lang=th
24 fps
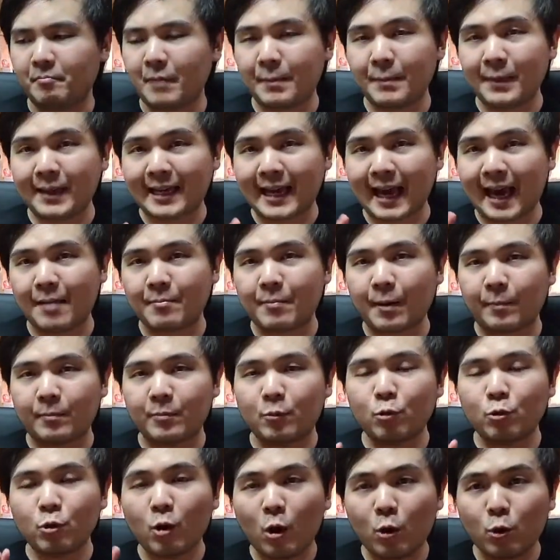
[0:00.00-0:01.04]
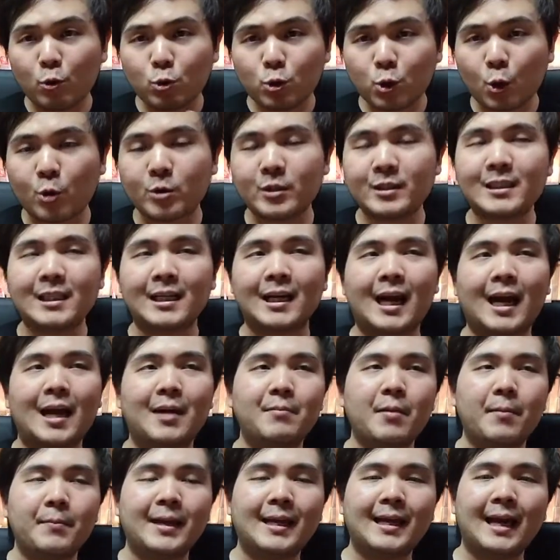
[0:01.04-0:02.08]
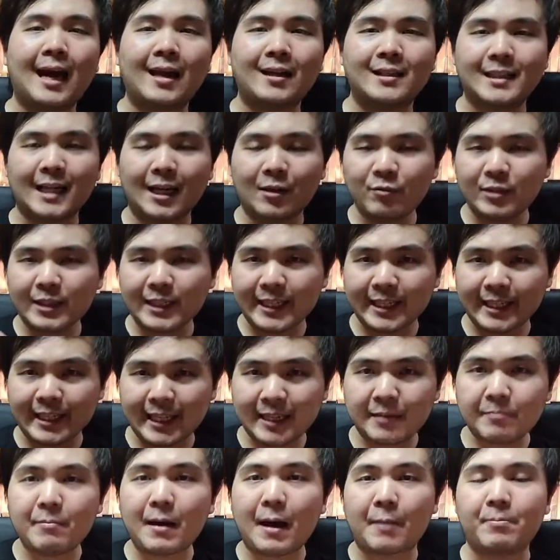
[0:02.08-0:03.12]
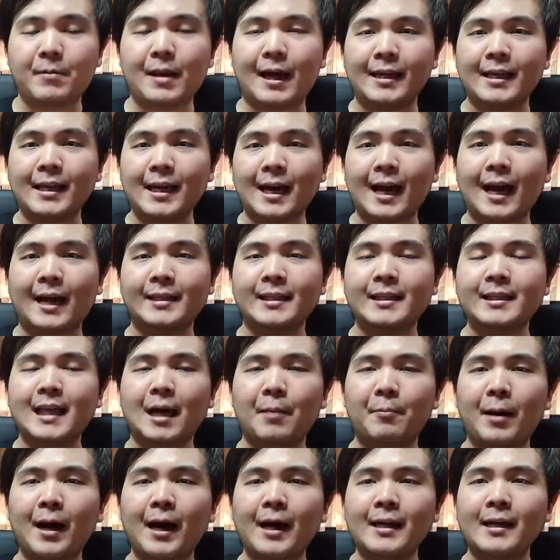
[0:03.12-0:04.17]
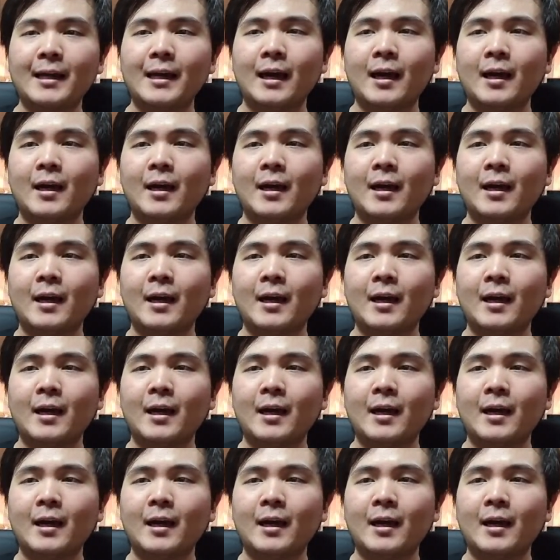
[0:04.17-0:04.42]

มันมีการแบบลูกล่อลูกชนยังไง มันมีการใช้วิธีคิดแบบไหน ยังไงที่ทำให้